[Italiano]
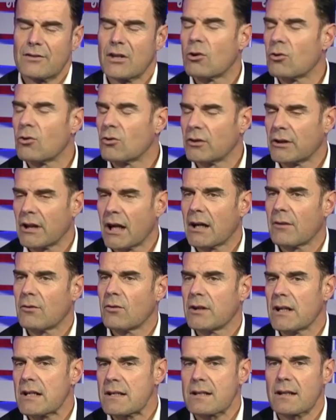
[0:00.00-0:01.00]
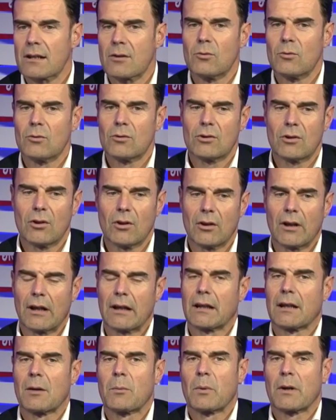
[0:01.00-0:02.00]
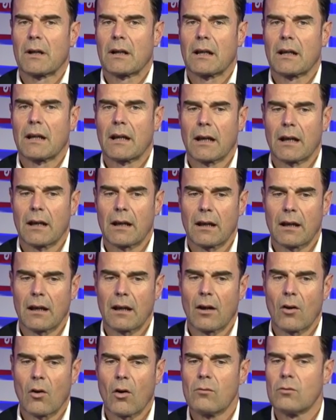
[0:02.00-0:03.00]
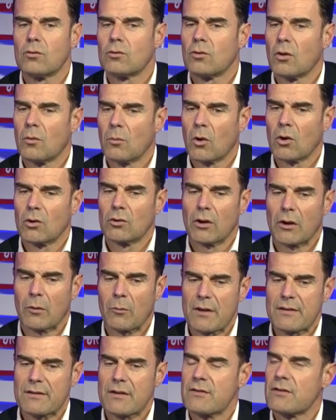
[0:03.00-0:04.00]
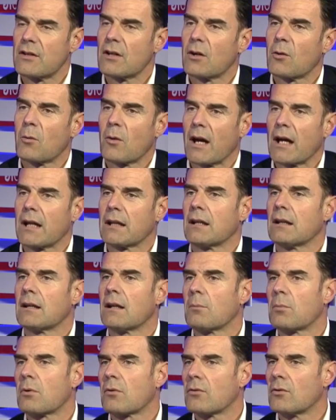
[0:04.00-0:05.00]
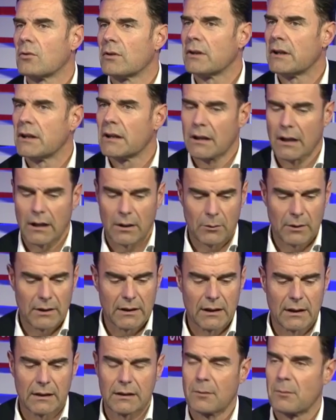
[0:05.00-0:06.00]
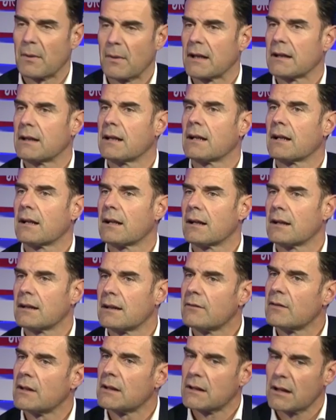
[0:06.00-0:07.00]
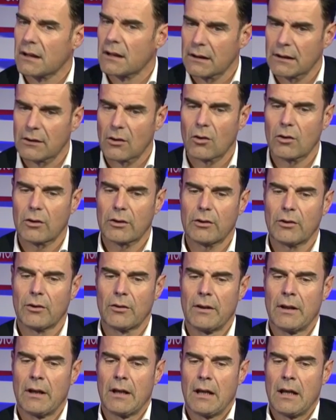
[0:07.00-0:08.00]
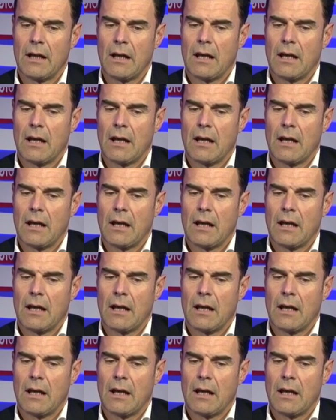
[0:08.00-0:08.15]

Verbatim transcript: Eh, ci contavo innanzitutto anche perché eh, ho avuto modo in questi cinque anni di approfondire quindi le tematiche relative al territorio.